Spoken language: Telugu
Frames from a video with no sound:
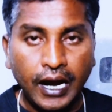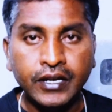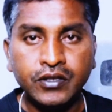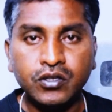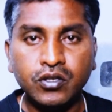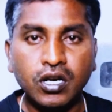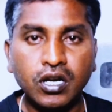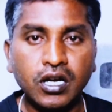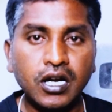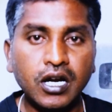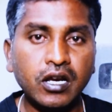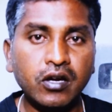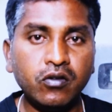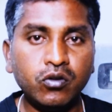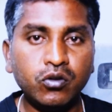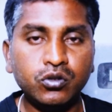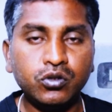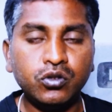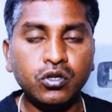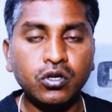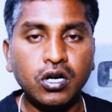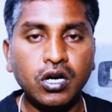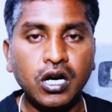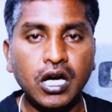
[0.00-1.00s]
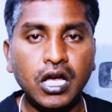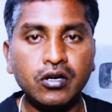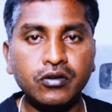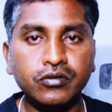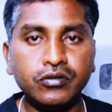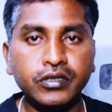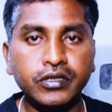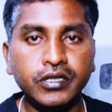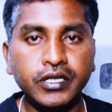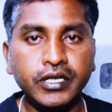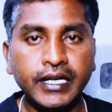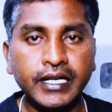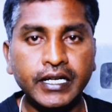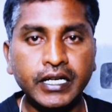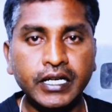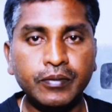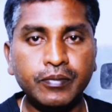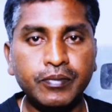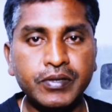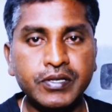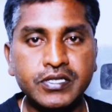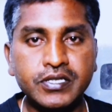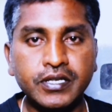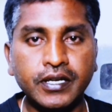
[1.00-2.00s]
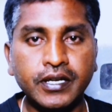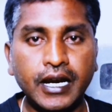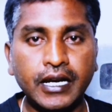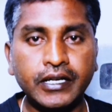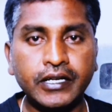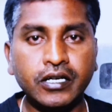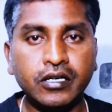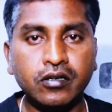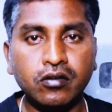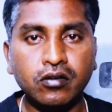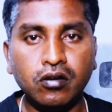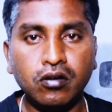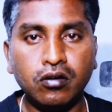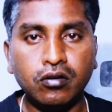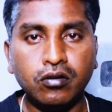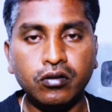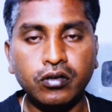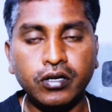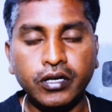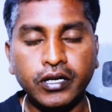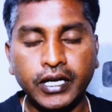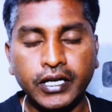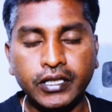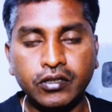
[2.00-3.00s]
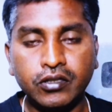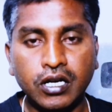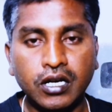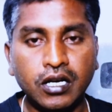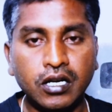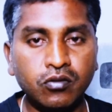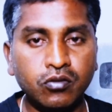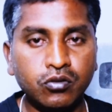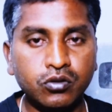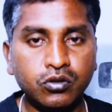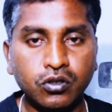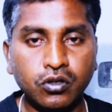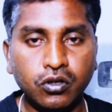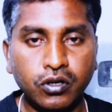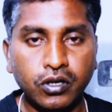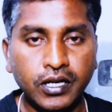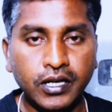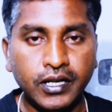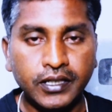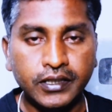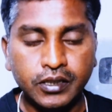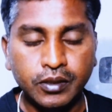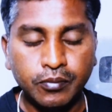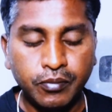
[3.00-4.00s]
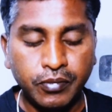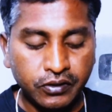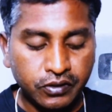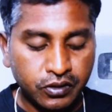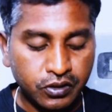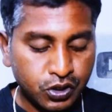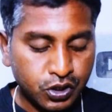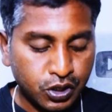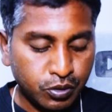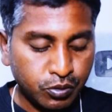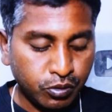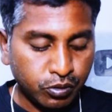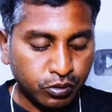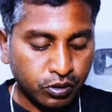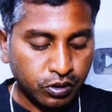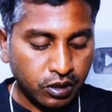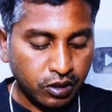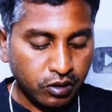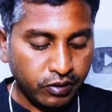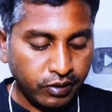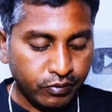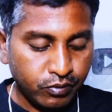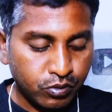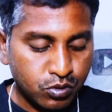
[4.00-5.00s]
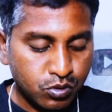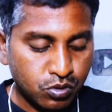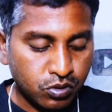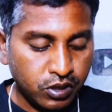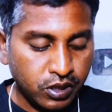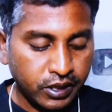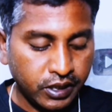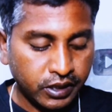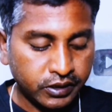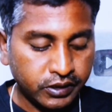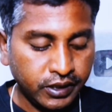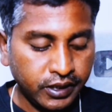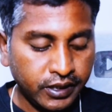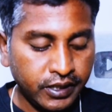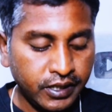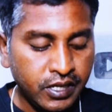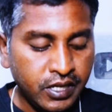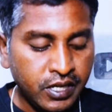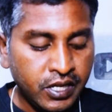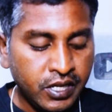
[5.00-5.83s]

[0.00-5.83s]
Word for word: ఐదు రకాల ఉద్యోగాలను ఈ ఎన్టీపీసీ గ్రాడ్యుయేట్లో ఐదు రకాల ఉద్యోగాలను అయితే భర్తీ చేయబోతున్నారు అవి చూసుకున్నట్టయితే